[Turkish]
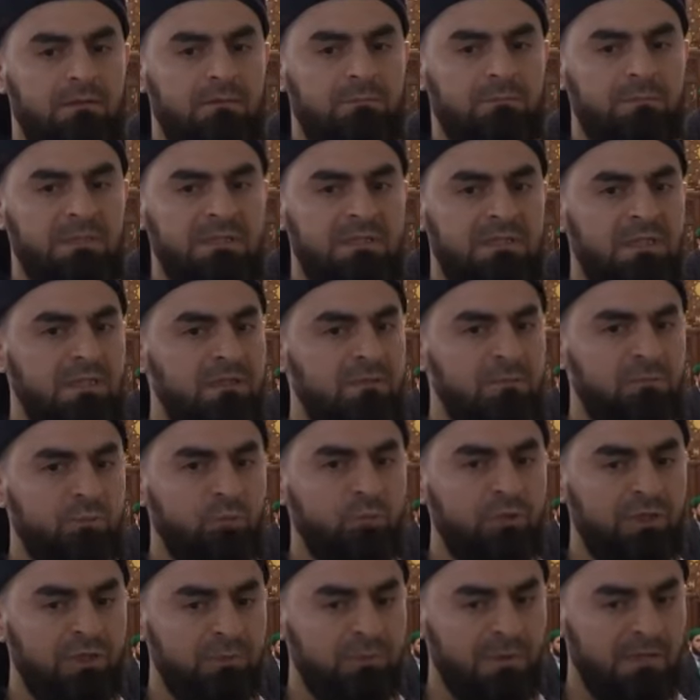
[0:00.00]
Biz de bu
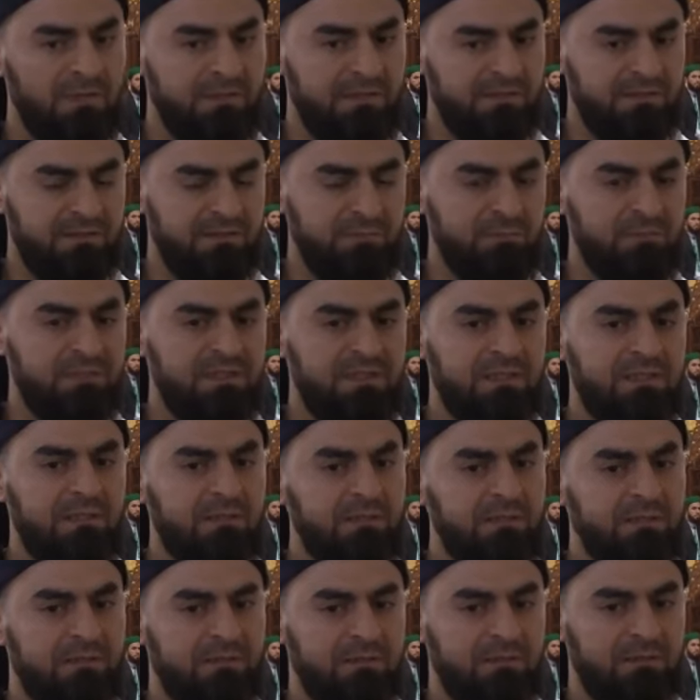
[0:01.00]
ibadetimizi
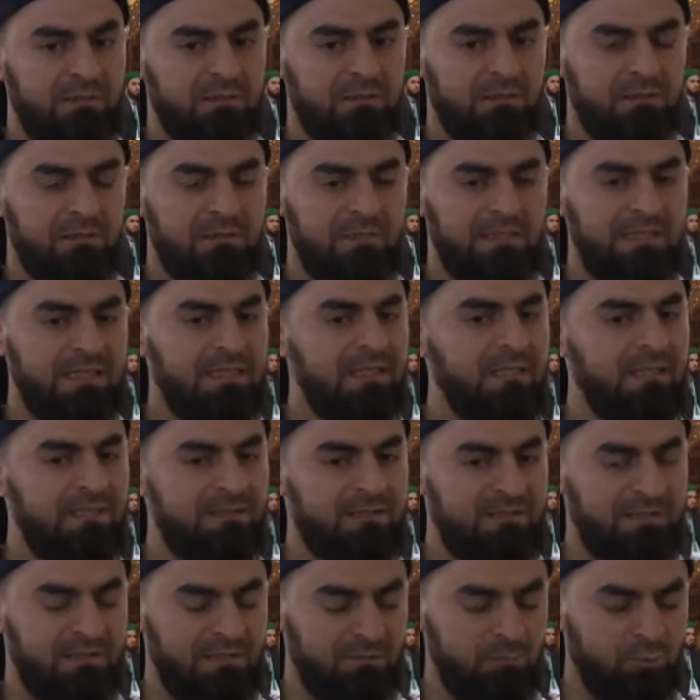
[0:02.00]
ihlas
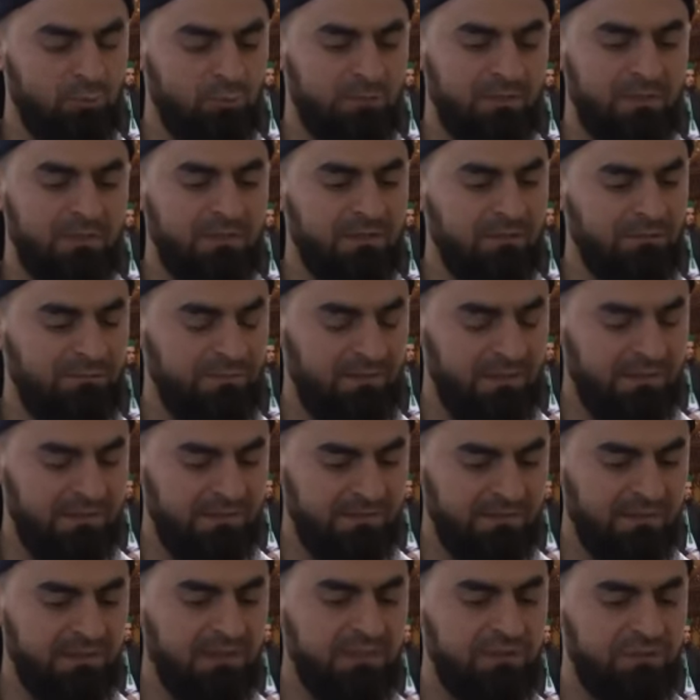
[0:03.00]
ile burada faaliyete
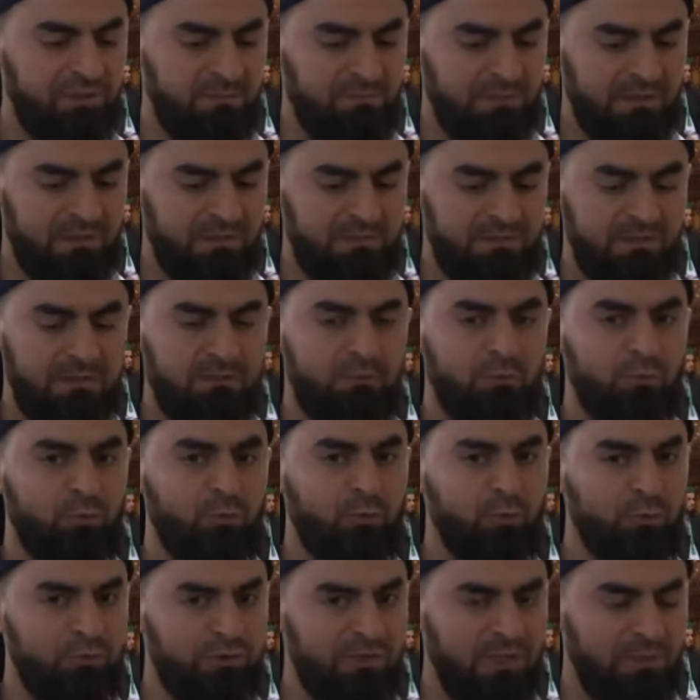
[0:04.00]
geçirmek için
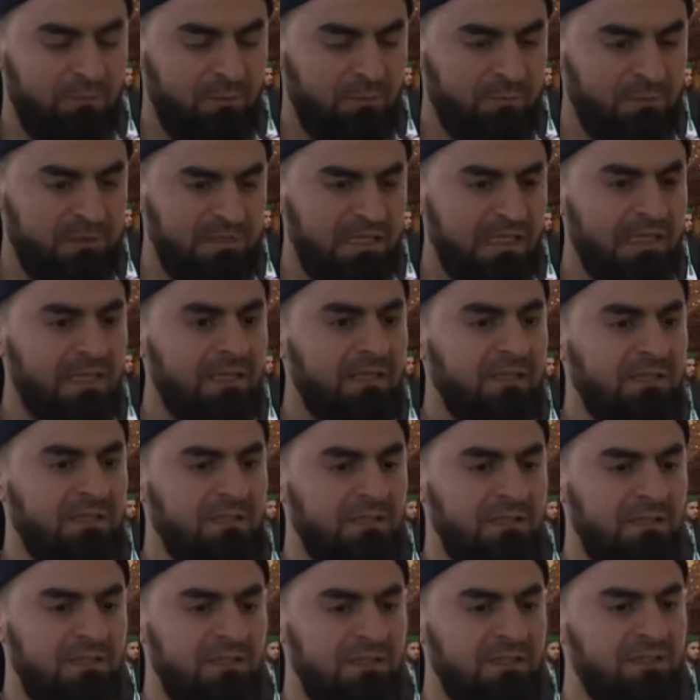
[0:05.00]
Güllük camimize
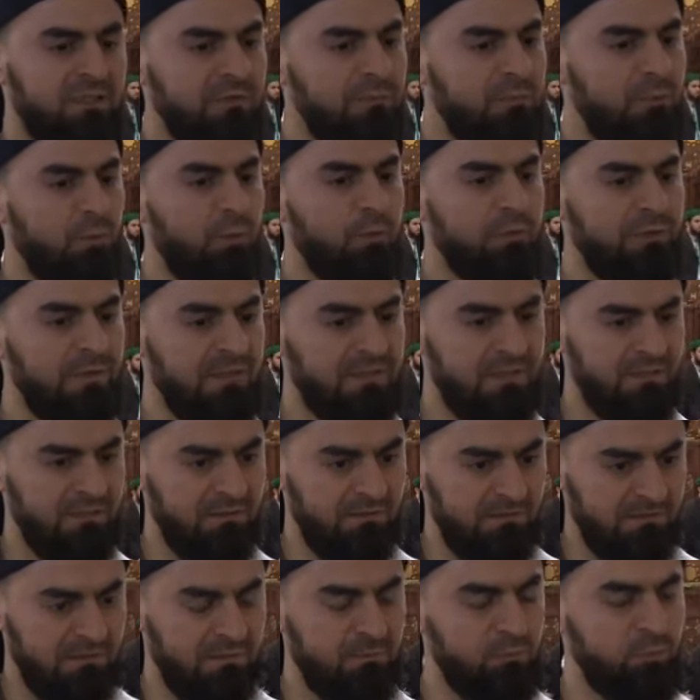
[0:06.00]
2017 e,
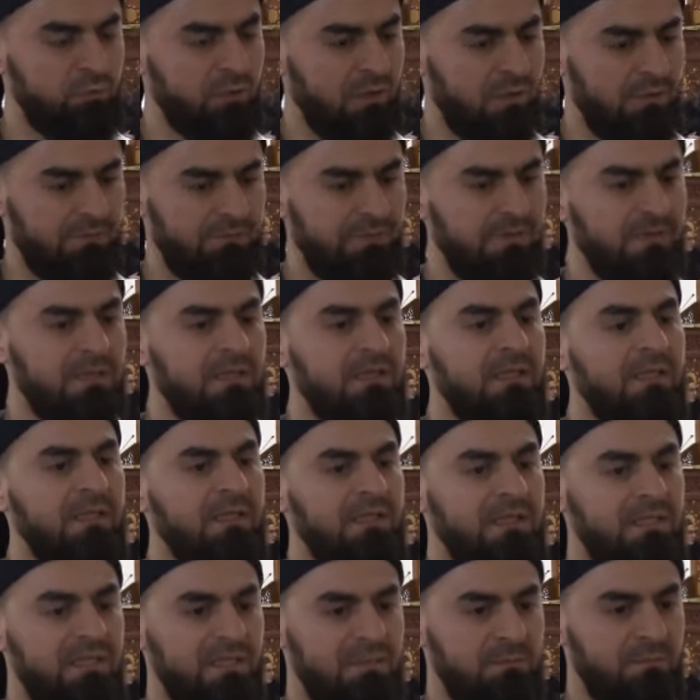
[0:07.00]
yılından bu tarafa
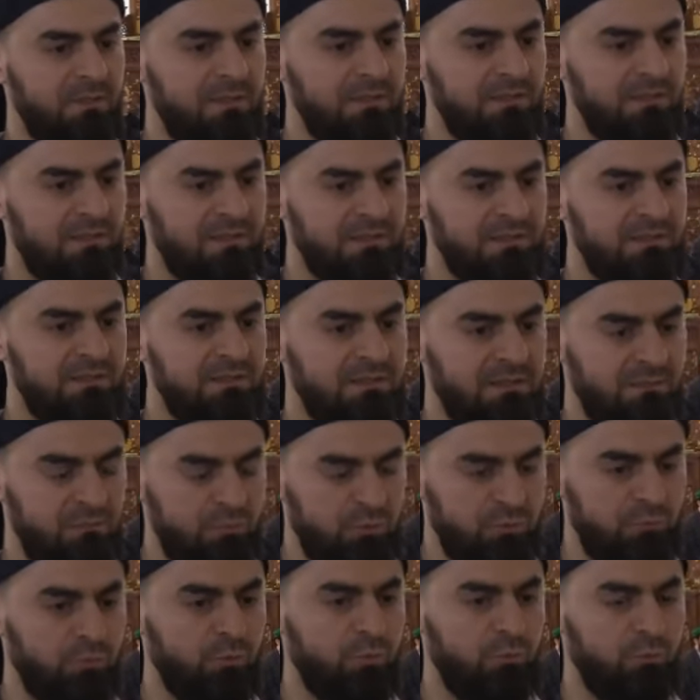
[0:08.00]
girmekteyiz, girmiş
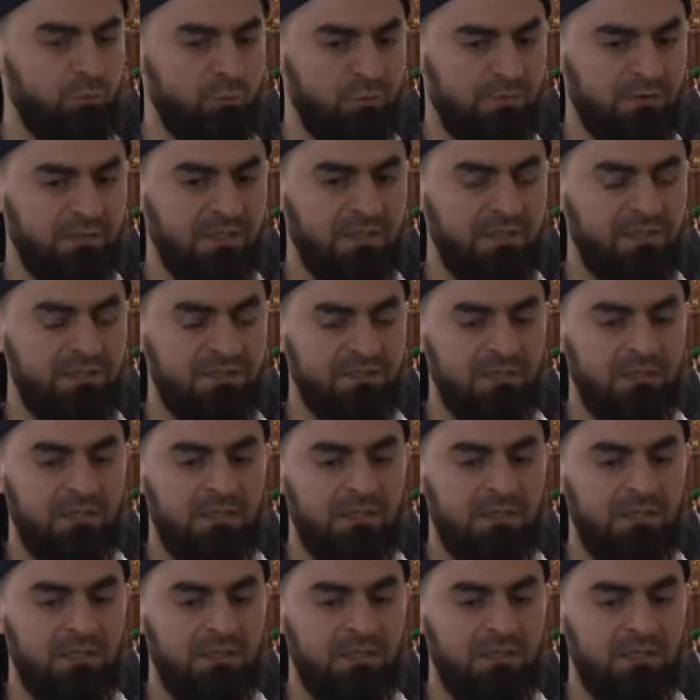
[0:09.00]
bulunmaktayız.